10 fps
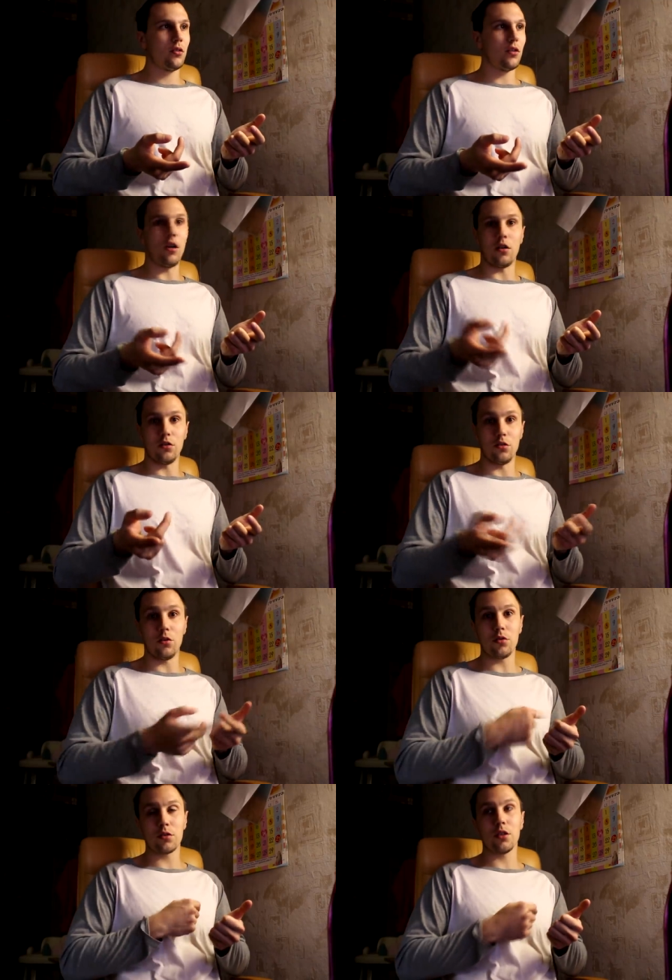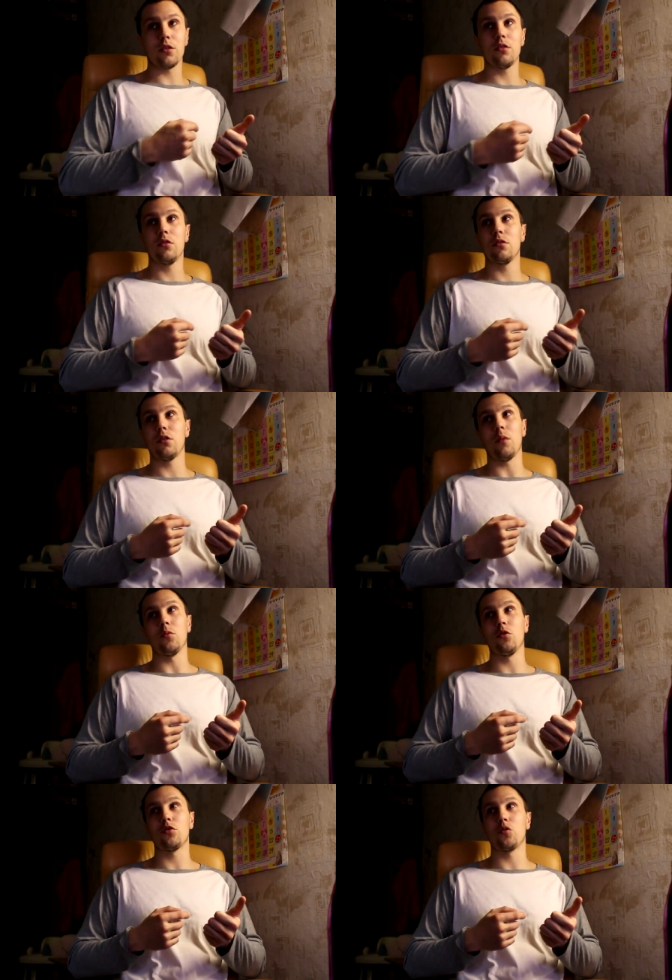так, доски, там
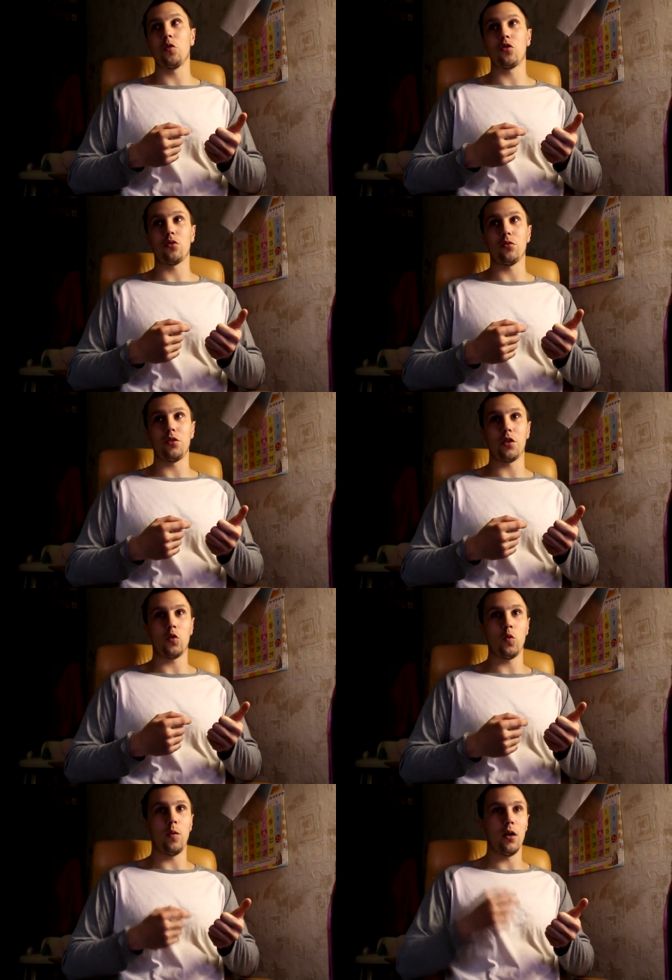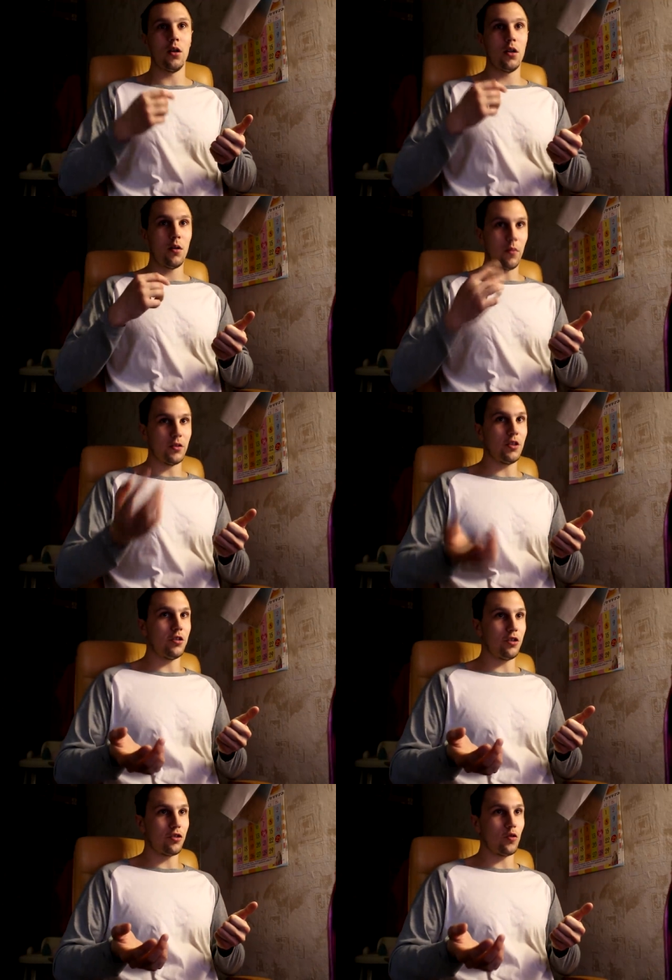доски мне ну, ушло 3 куба, по
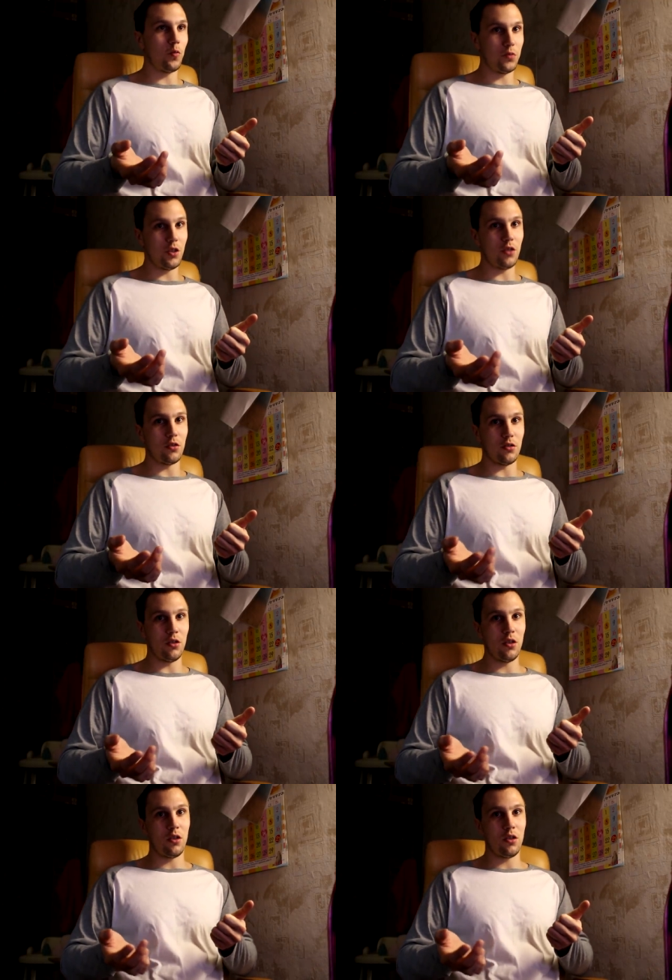10 тысяч куб 30.